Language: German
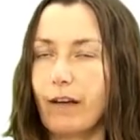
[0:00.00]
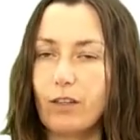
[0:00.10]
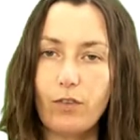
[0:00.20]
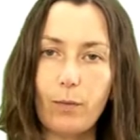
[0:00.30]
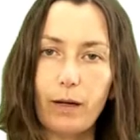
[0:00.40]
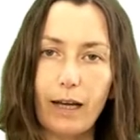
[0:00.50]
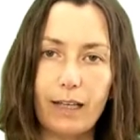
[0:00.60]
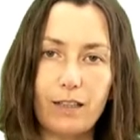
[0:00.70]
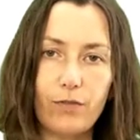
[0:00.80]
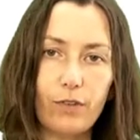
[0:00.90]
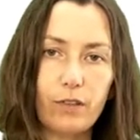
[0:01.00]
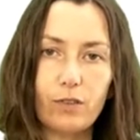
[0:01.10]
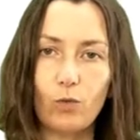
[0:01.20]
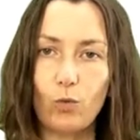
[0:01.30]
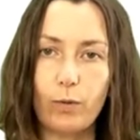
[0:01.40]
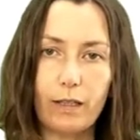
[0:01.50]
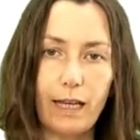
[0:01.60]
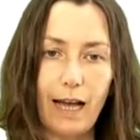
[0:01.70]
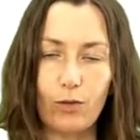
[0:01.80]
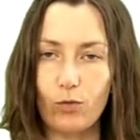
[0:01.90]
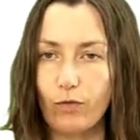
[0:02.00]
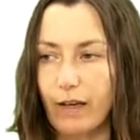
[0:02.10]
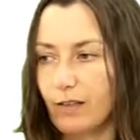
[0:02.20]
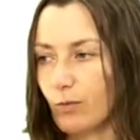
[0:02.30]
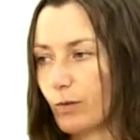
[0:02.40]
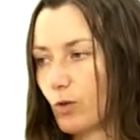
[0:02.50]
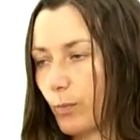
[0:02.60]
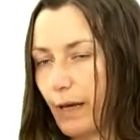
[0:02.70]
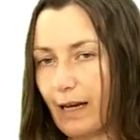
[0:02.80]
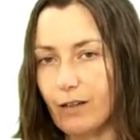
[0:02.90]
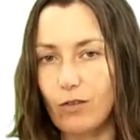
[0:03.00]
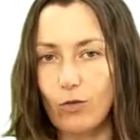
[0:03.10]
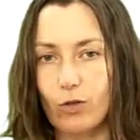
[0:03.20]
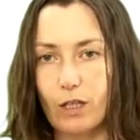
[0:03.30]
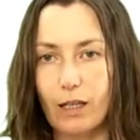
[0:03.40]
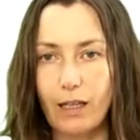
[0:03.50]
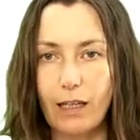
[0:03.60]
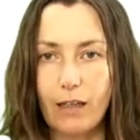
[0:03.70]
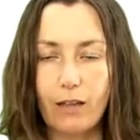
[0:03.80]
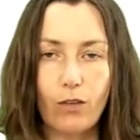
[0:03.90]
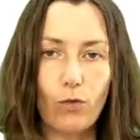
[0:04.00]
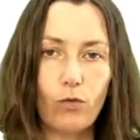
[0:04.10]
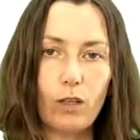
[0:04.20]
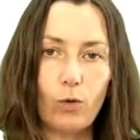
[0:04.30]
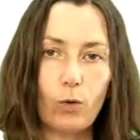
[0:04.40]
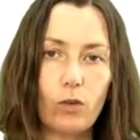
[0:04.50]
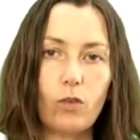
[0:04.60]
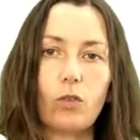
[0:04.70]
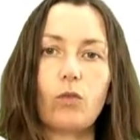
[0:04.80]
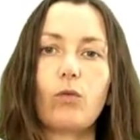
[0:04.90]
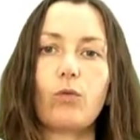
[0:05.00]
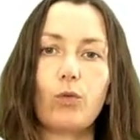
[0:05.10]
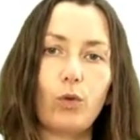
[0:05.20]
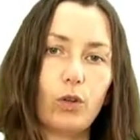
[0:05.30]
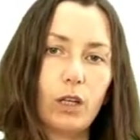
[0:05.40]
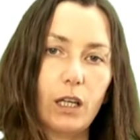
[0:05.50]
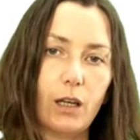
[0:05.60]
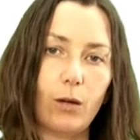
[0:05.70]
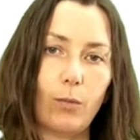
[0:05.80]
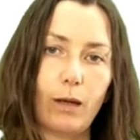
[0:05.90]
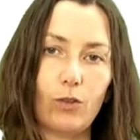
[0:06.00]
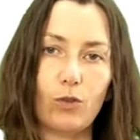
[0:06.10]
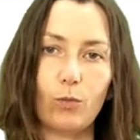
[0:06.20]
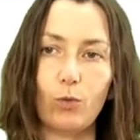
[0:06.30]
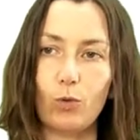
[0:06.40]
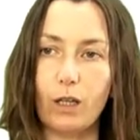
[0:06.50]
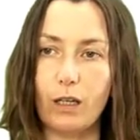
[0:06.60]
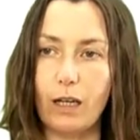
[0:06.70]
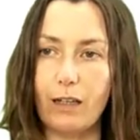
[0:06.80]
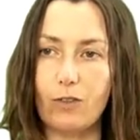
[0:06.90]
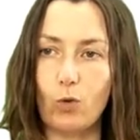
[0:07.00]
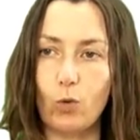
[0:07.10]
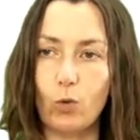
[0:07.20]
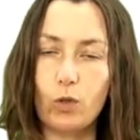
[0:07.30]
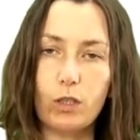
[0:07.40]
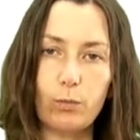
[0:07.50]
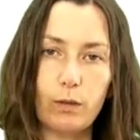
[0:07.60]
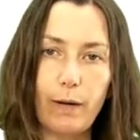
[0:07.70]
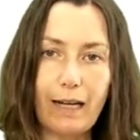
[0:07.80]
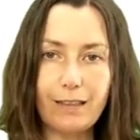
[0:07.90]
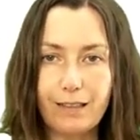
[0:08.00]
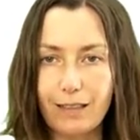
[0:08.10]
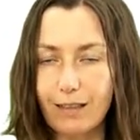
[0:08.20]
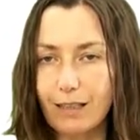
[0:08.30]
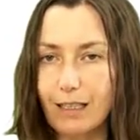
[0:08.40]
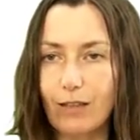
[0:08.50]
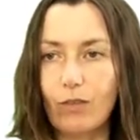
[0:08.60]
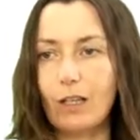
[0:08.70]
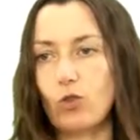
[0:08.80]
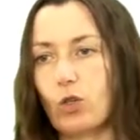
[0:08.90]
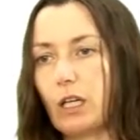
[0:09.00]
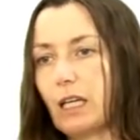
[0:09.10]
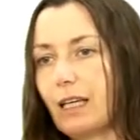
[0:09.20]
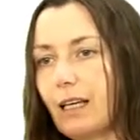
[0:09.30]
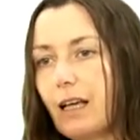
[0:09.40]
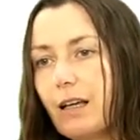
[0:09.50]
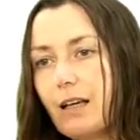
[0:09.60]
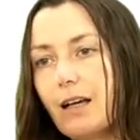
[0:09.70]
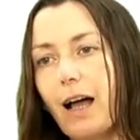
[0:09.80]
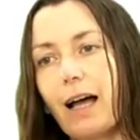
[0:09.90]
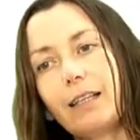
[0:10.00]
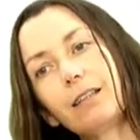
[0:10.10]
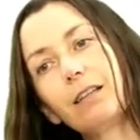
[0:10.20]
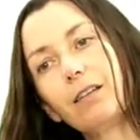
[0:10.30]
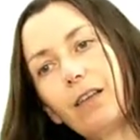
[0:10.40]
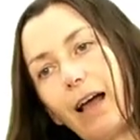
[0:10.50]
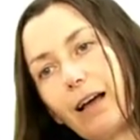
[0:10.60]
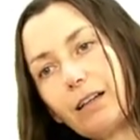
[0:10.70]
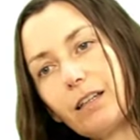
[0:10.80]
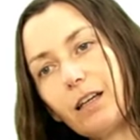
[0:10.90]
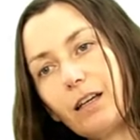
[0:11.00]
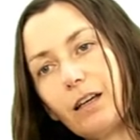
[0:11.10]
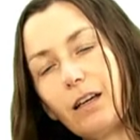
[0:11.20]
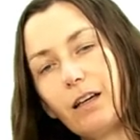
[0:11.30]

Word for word: was wir bereits wissen über die Art und Weise, mit Objekten zu interagieren, das wollen wir nutzen für die Mensch-Computer-Interaktion. Und Bill Buxton, den wir ja schon kennen, hat gesagt,